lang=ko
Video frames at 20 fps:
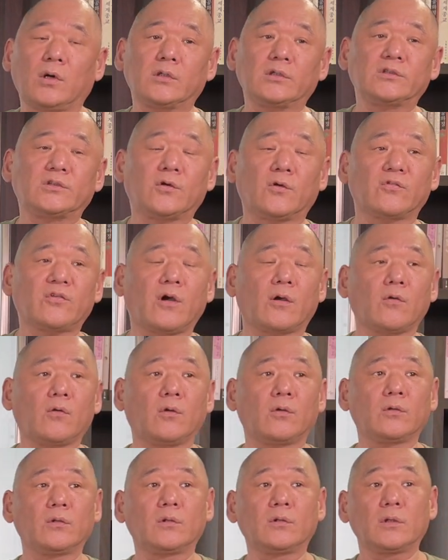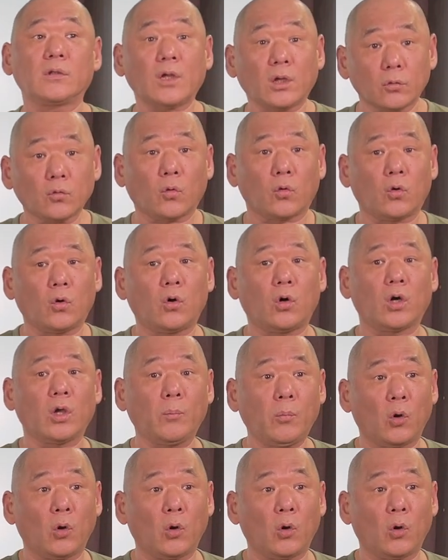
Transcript: 하는 저 사건 때도